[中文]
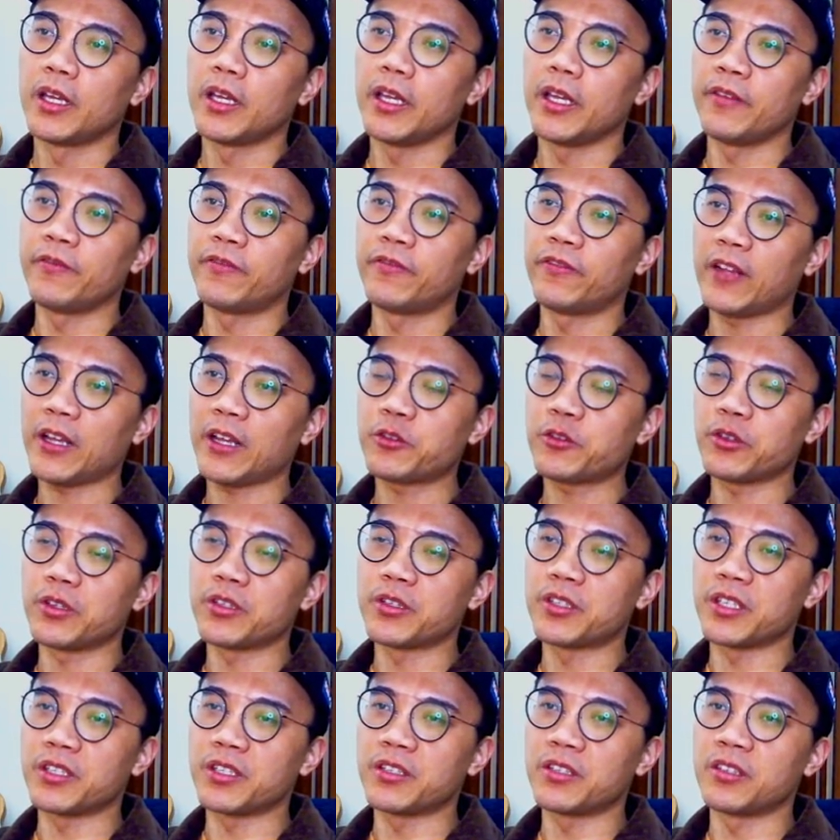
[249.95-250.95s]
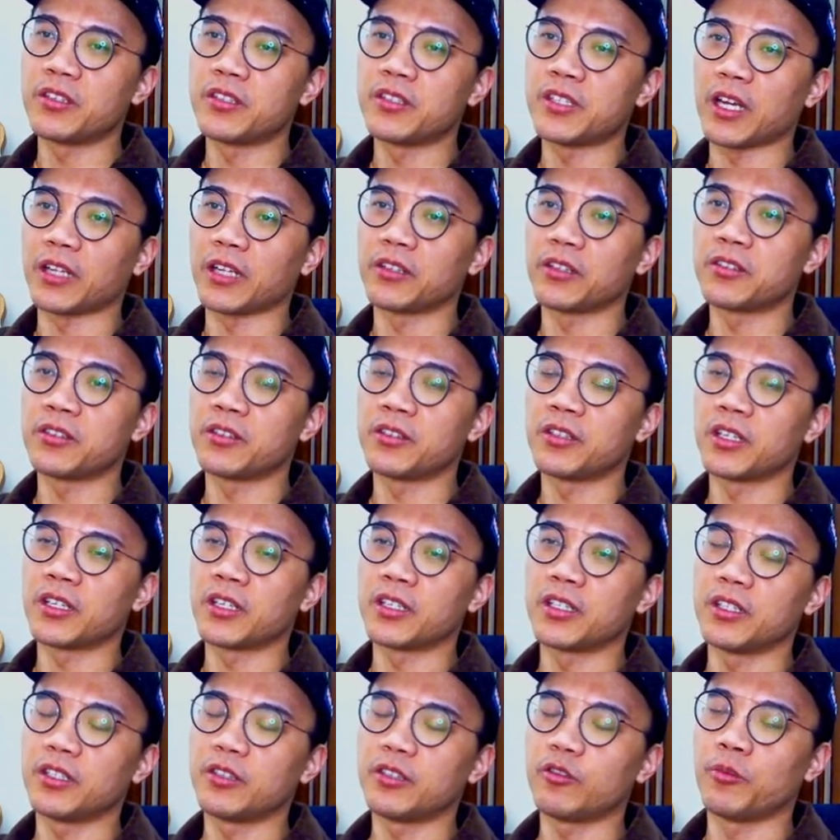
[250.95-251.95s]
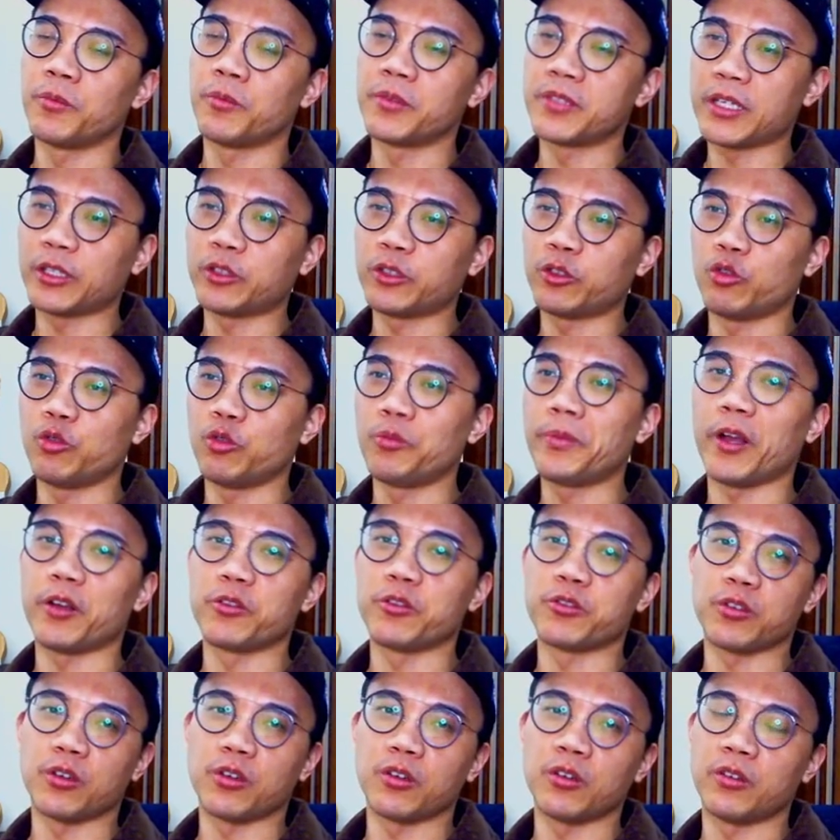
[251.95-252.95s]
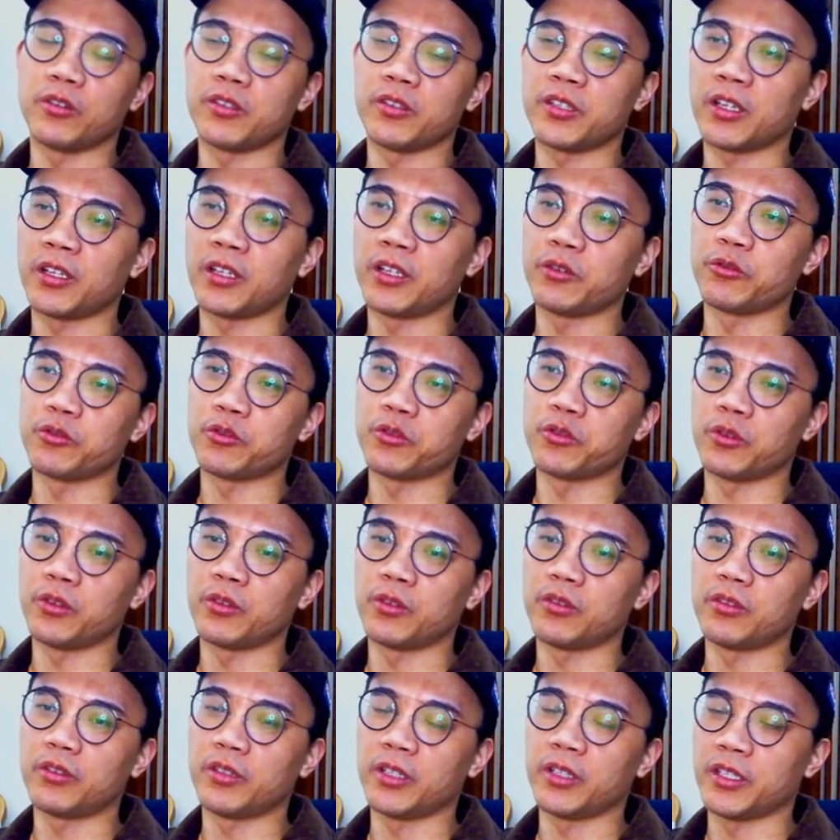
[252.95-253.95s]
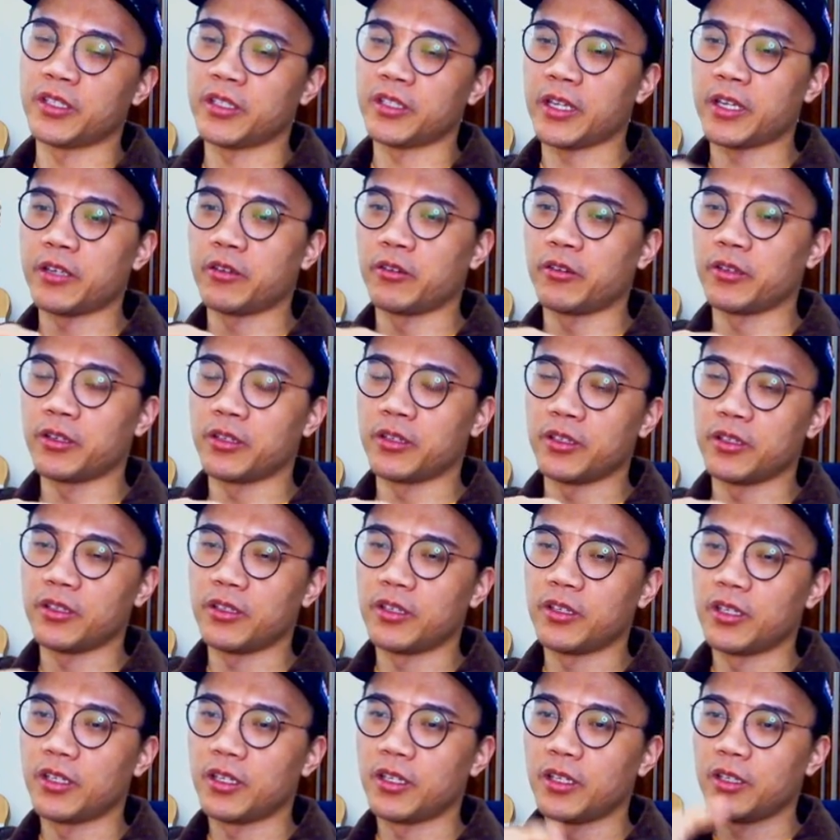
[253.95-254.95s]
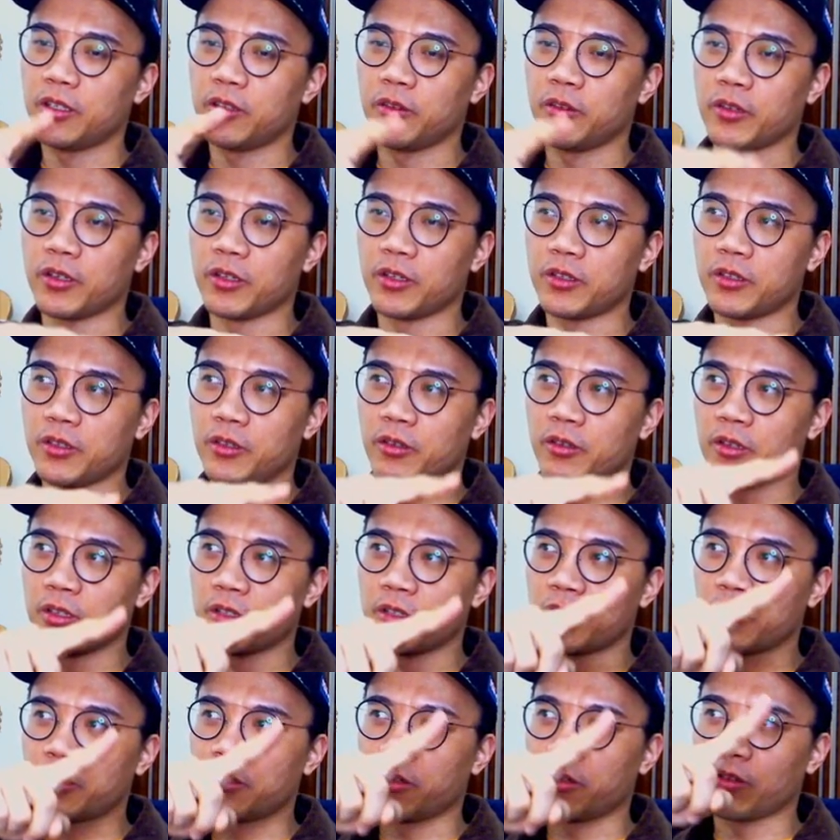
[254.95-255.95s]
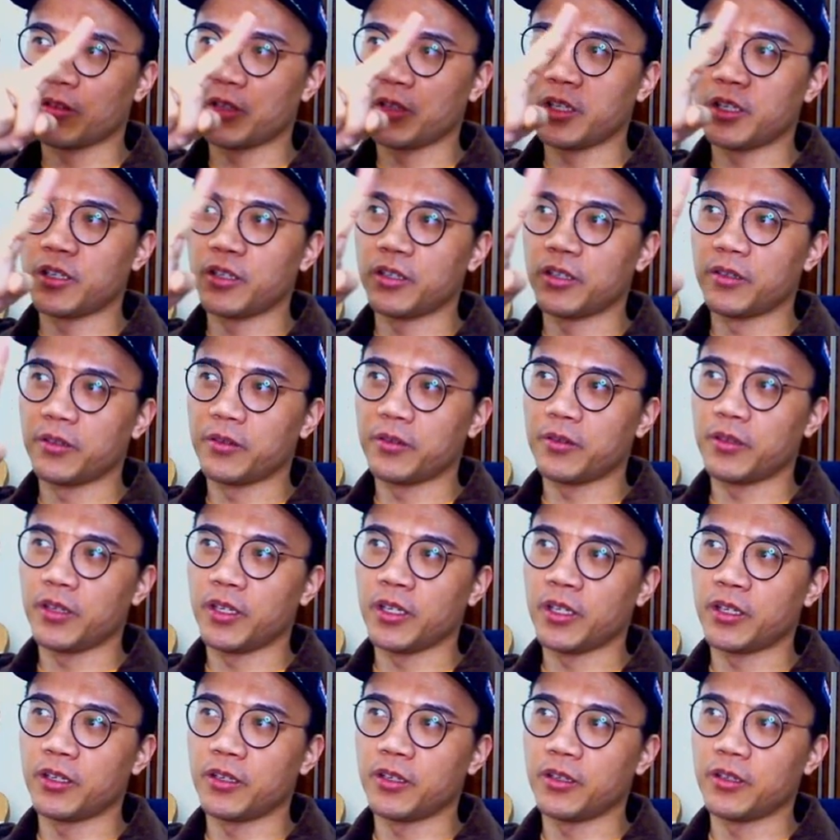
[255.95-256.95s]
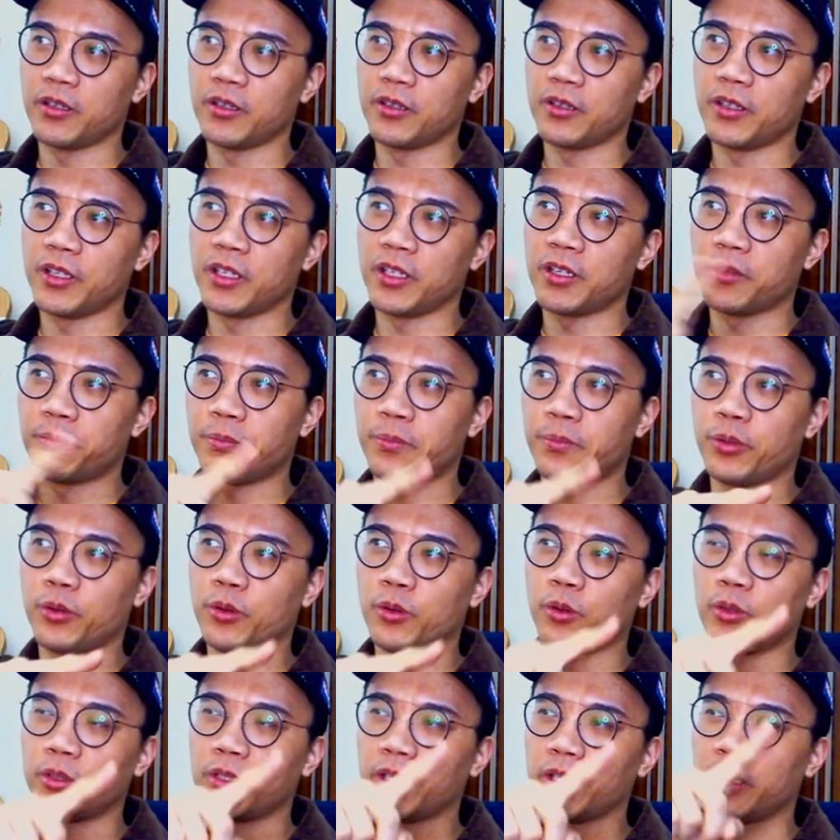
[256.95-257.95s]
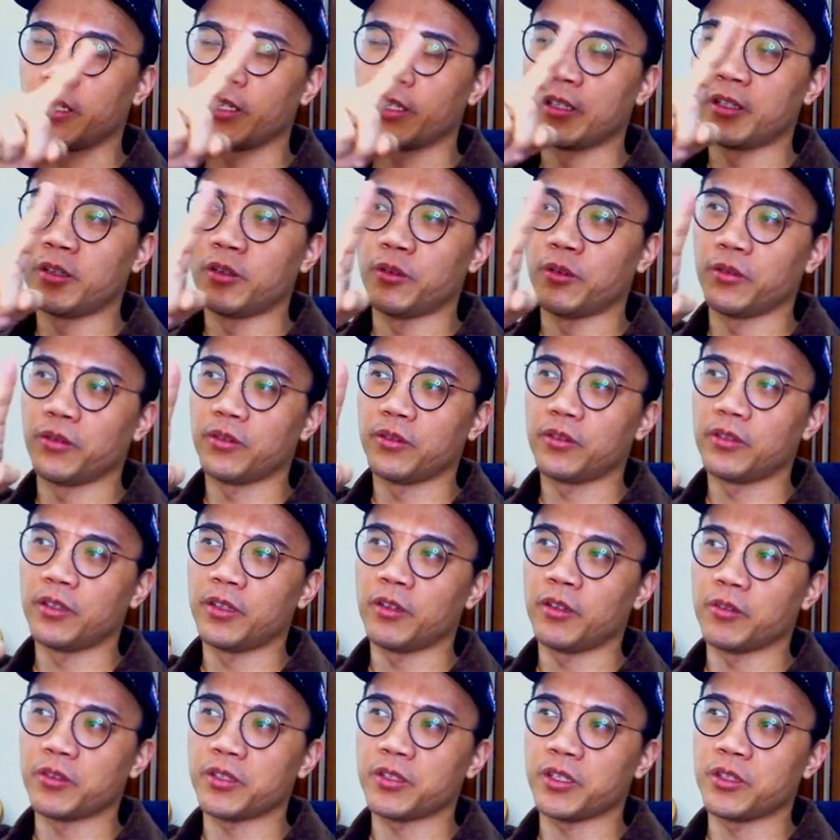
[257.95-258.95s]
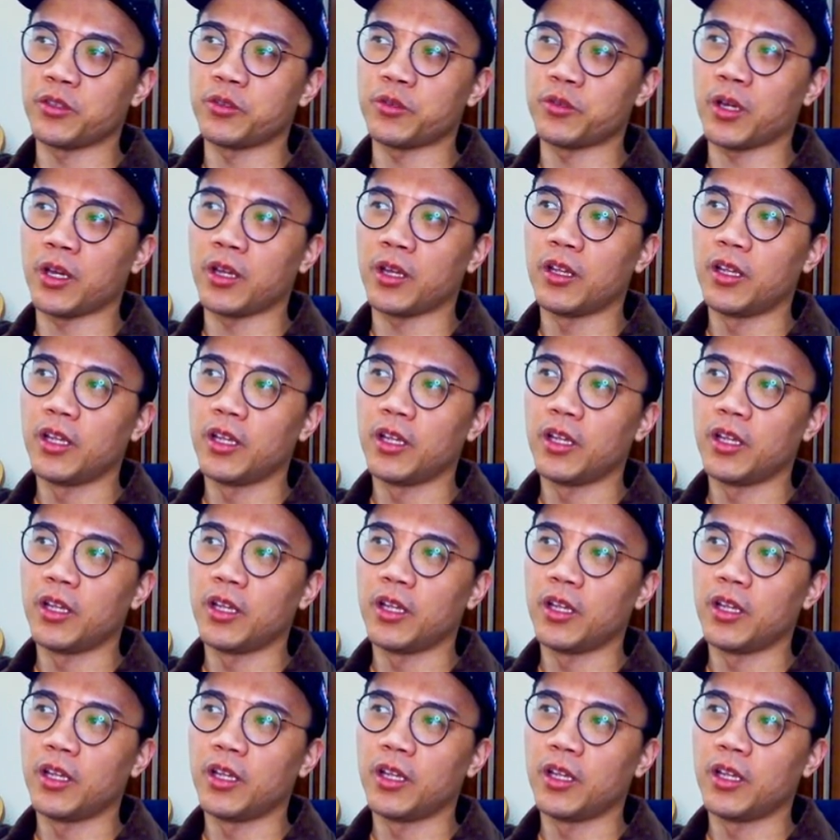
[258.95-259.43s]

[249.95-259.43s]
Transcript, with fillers: inflection 其实讲的是那个我们在图表中哈，像例如说你现在有一个有一个有一个这种一个一个一个坡的一个那种那种形状，